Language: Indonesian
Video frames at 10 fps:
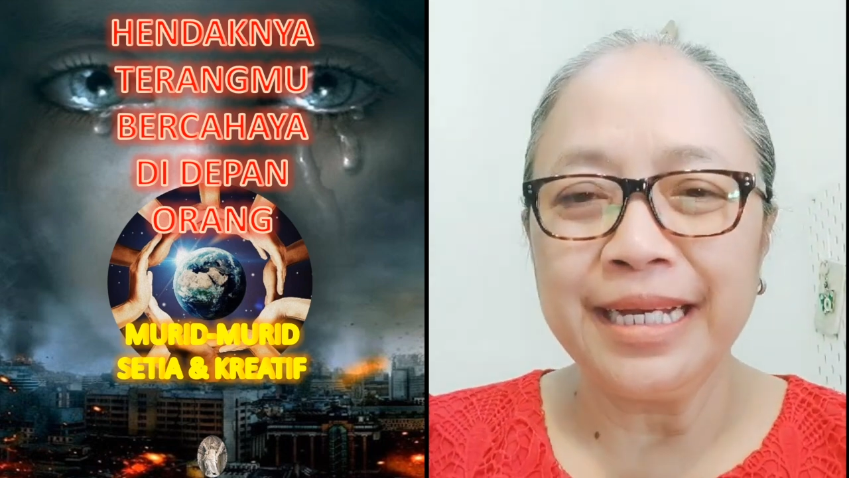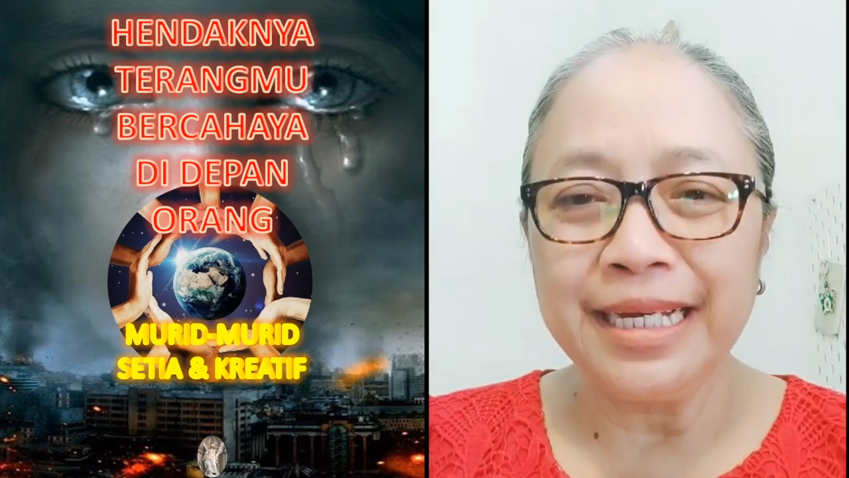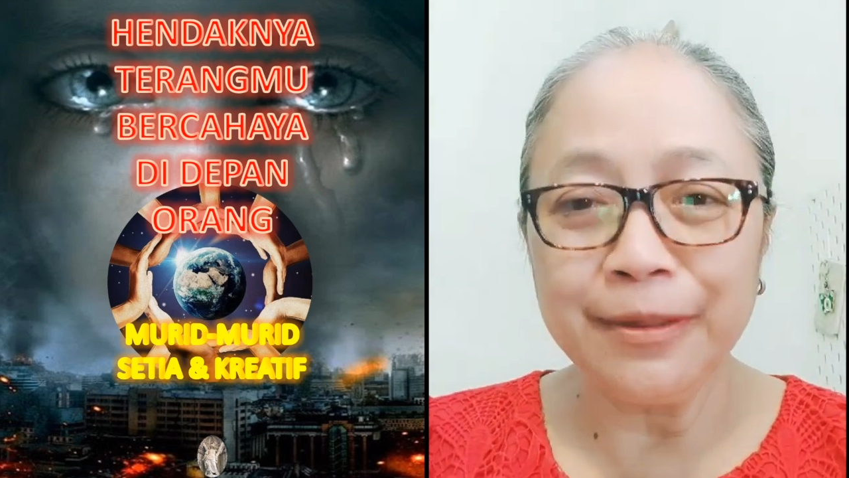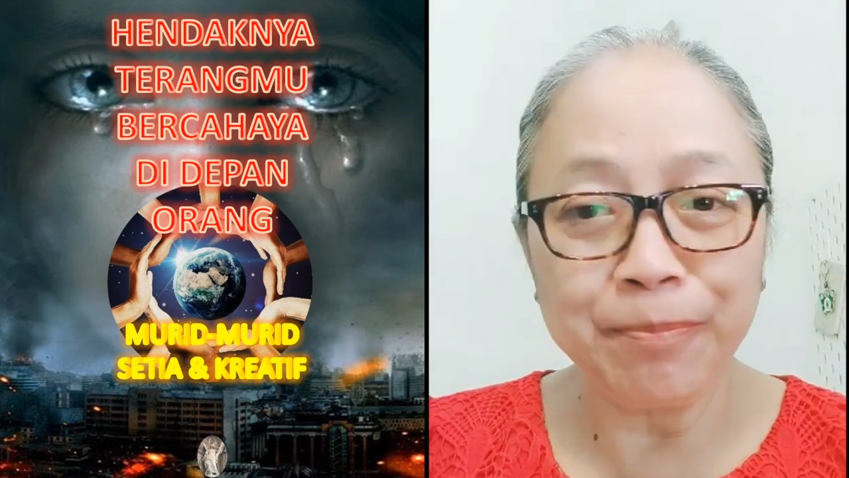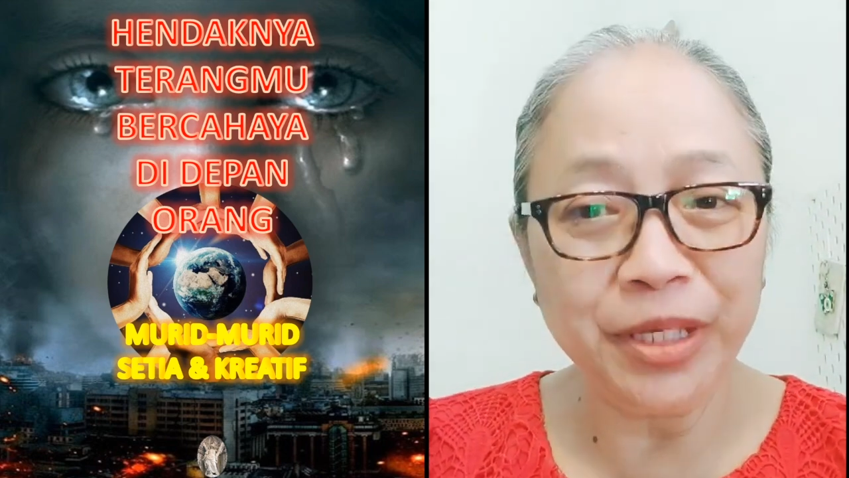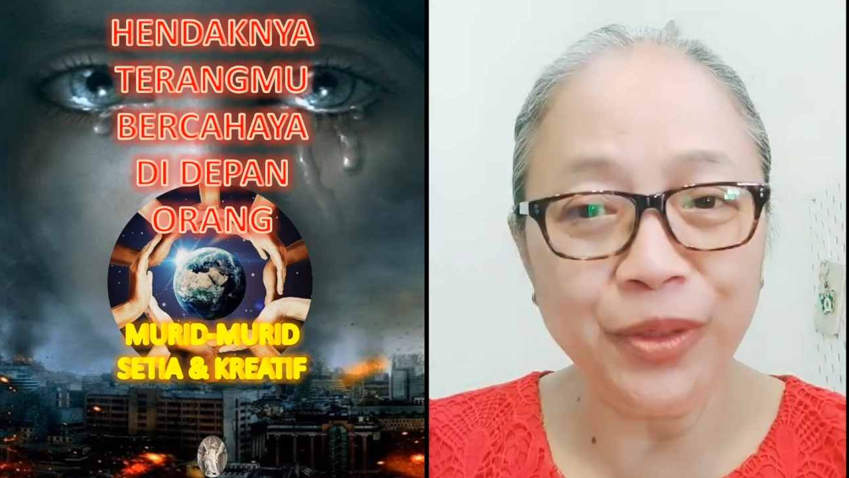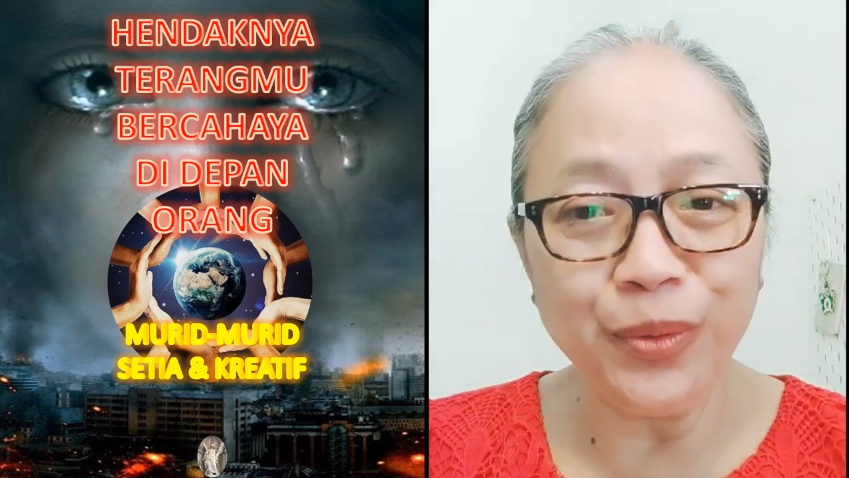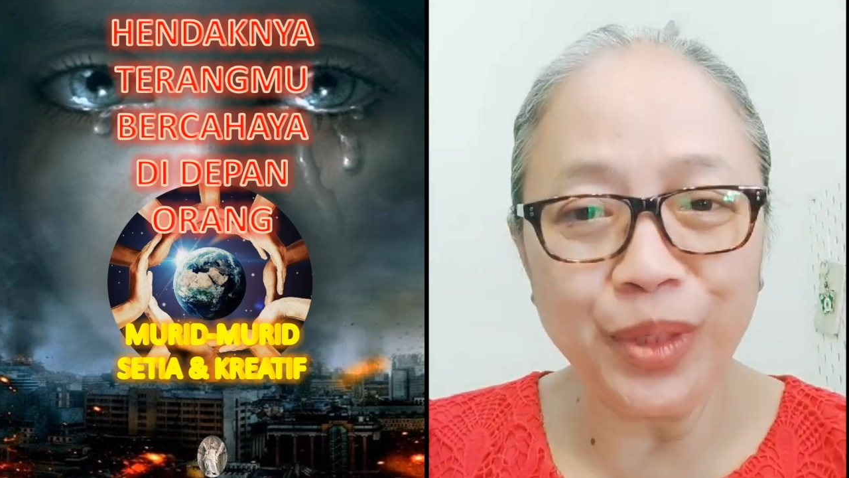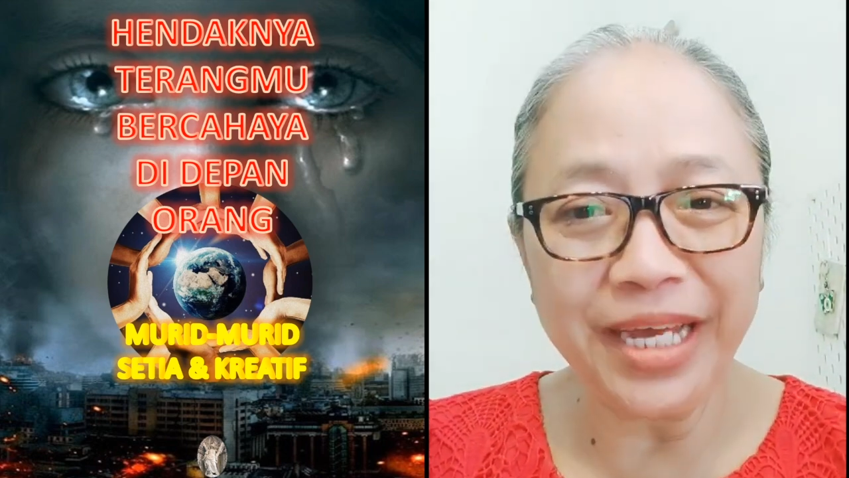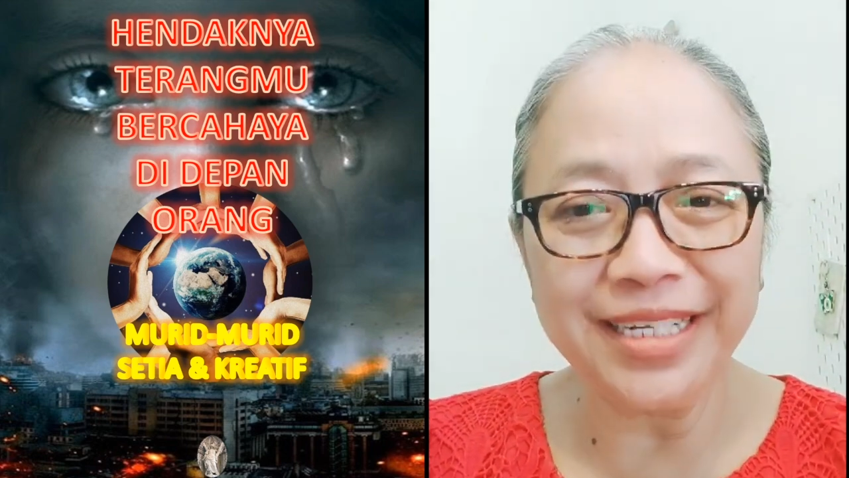
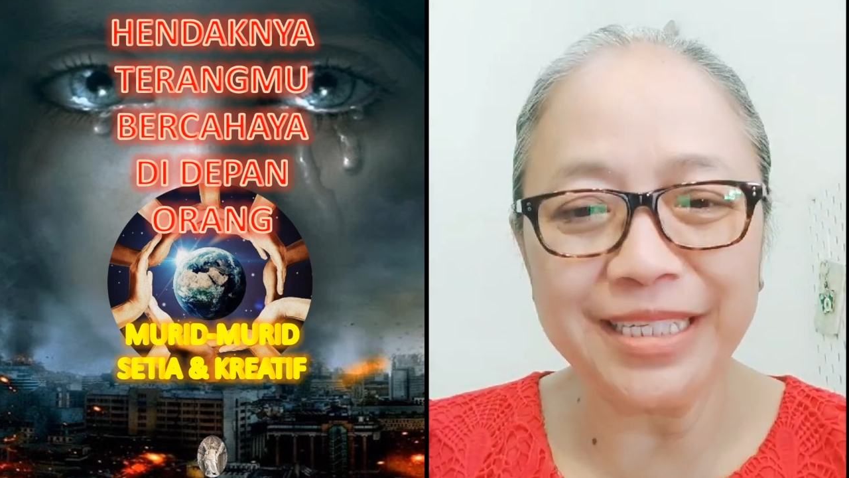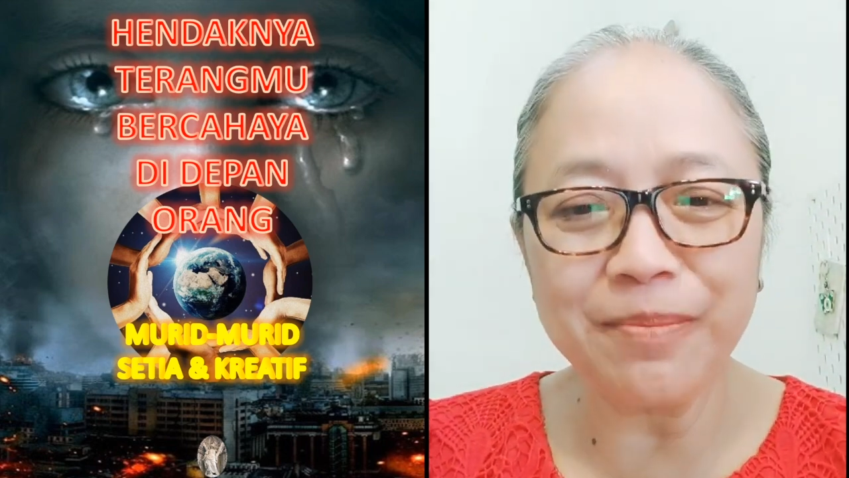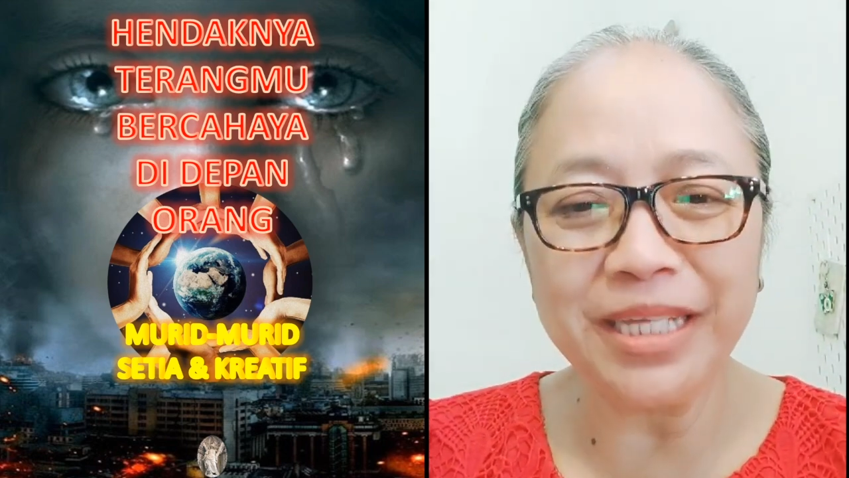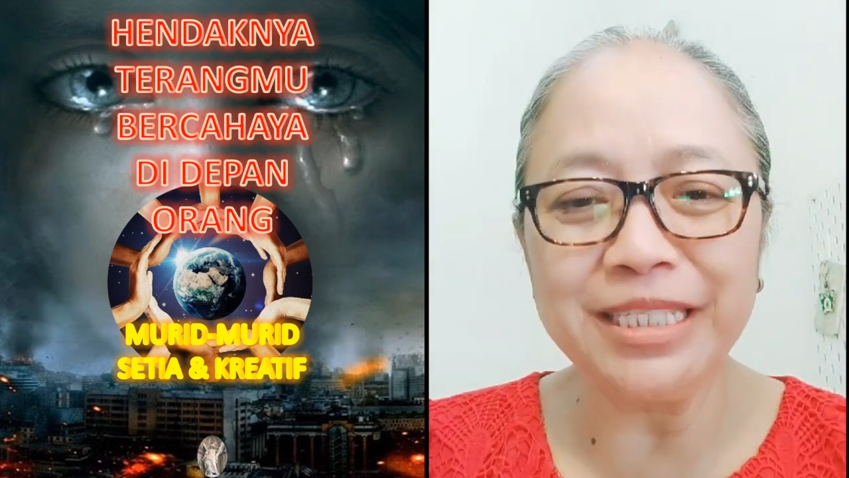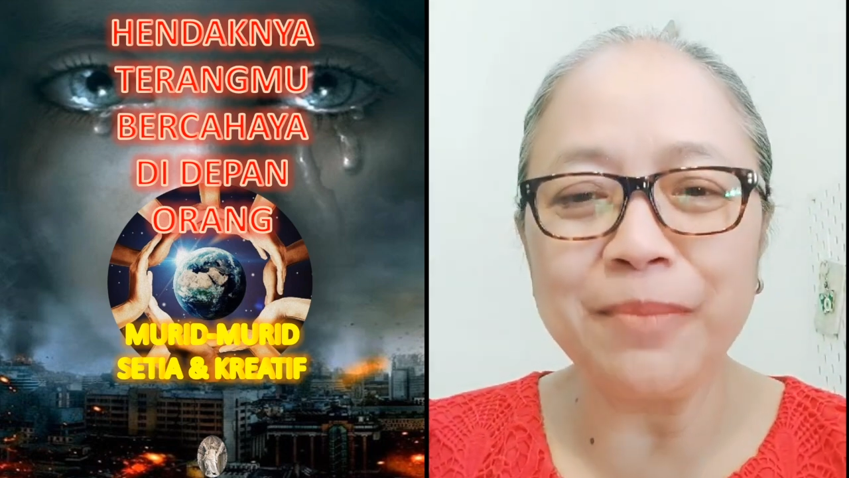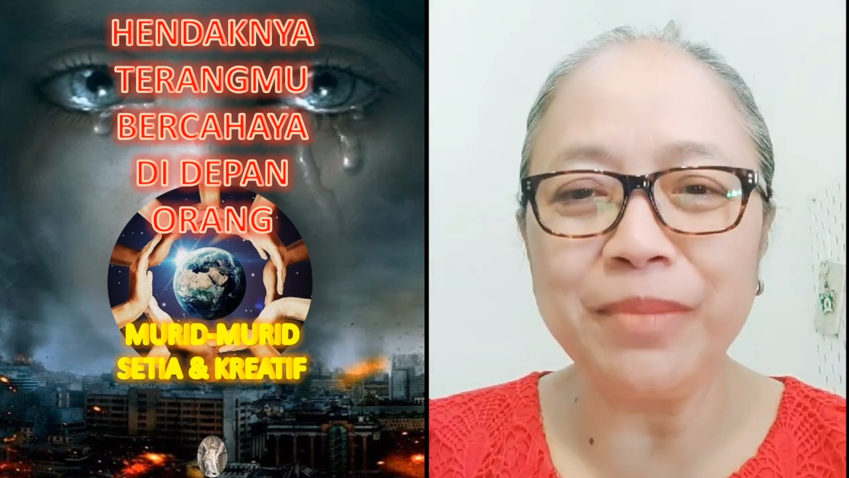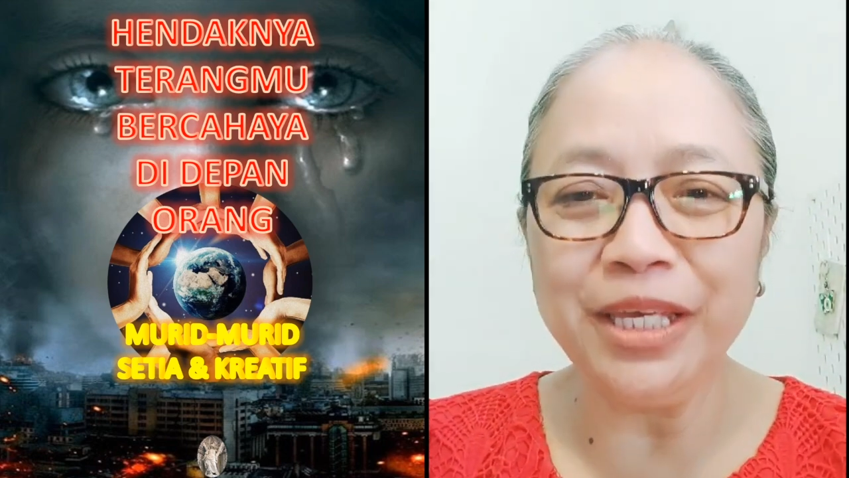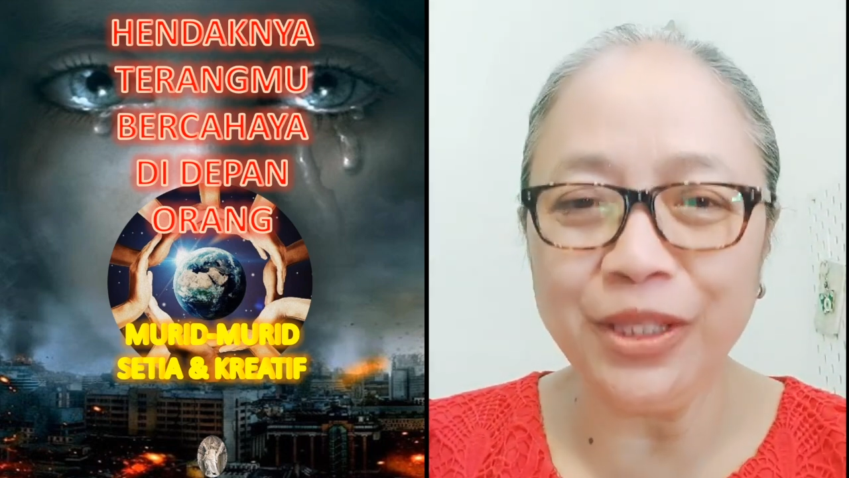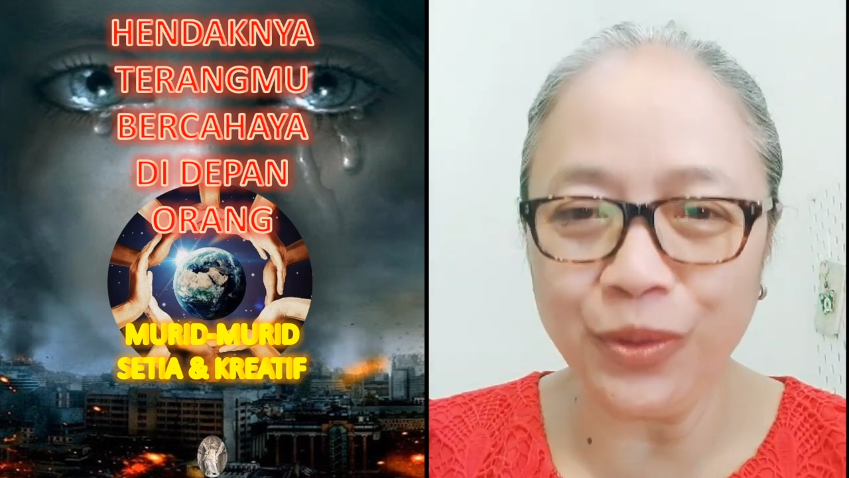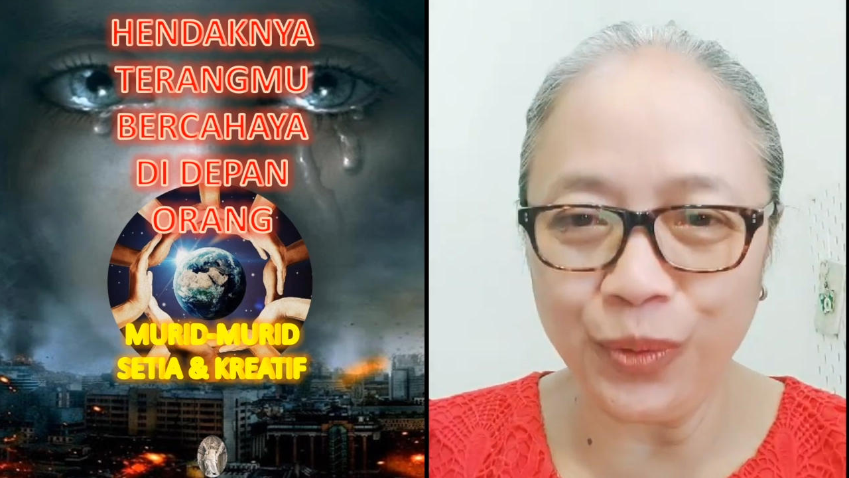Kebingungan semacam
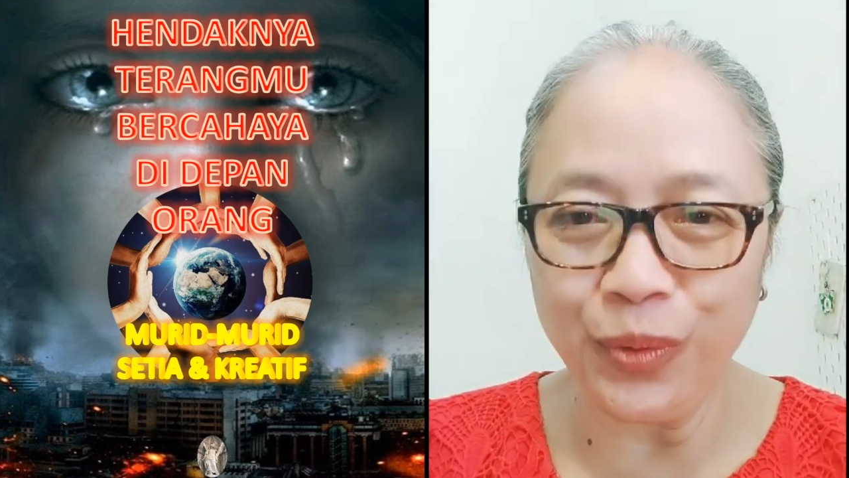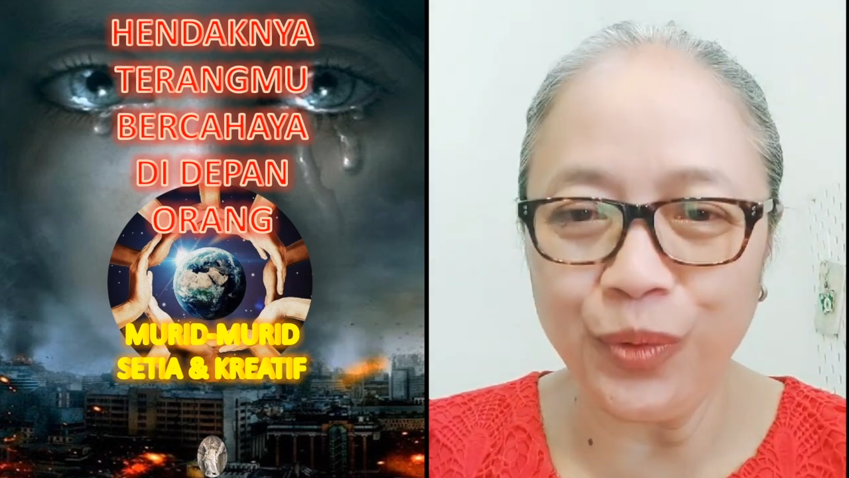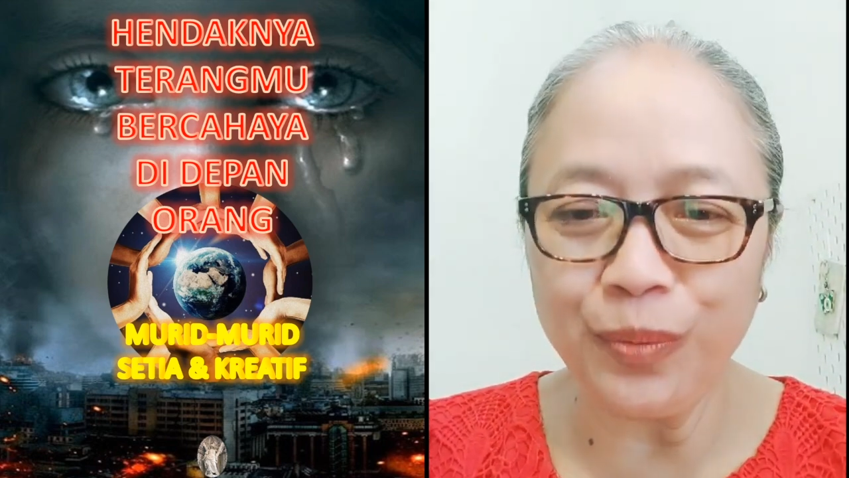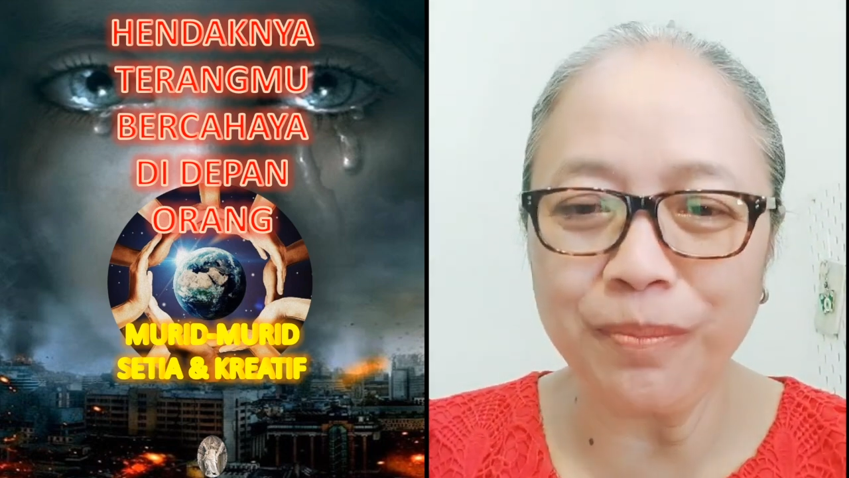itu